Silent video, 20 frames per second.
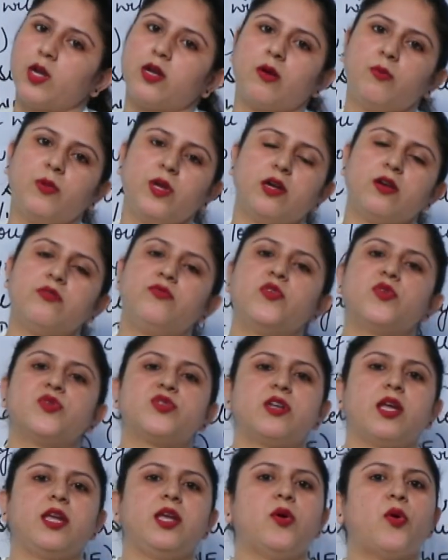में कभी
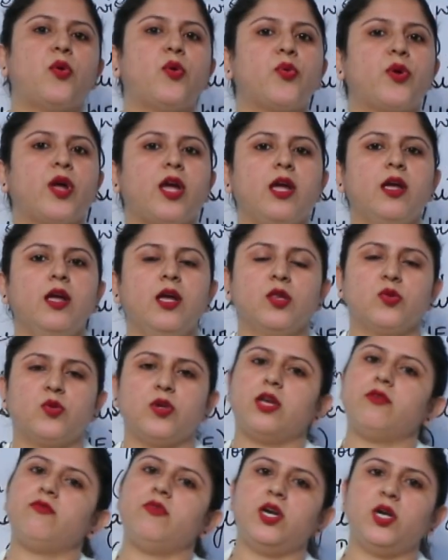कंफ्यूज नहीं होगे तो
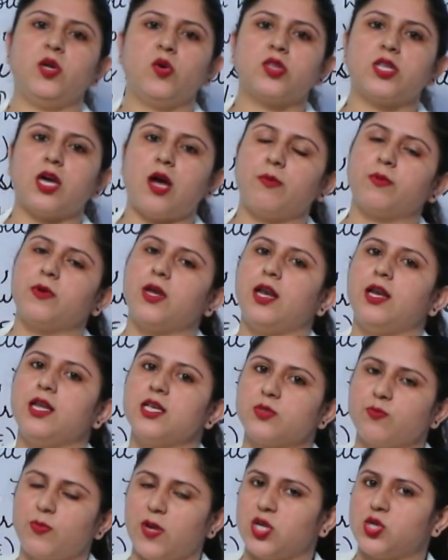ये वीडियो था आपके लिए
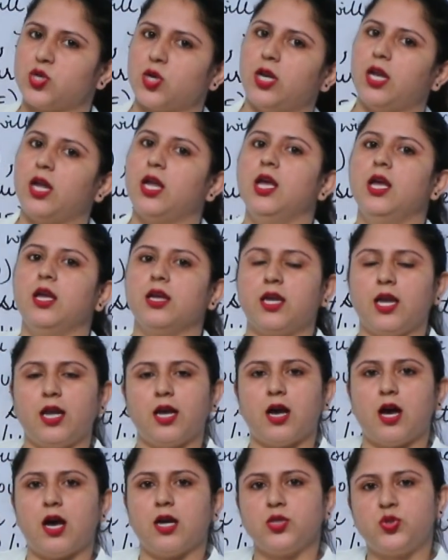स्पेशली कि
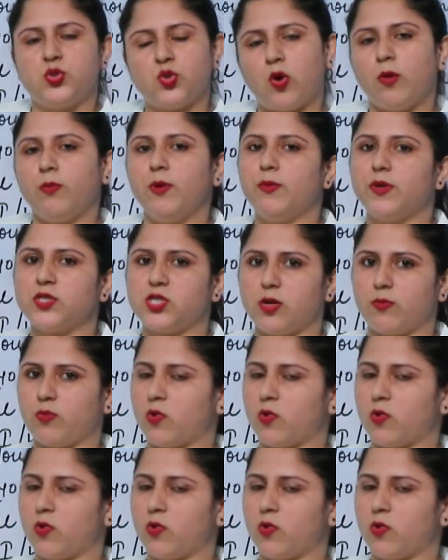जो भी बच्चे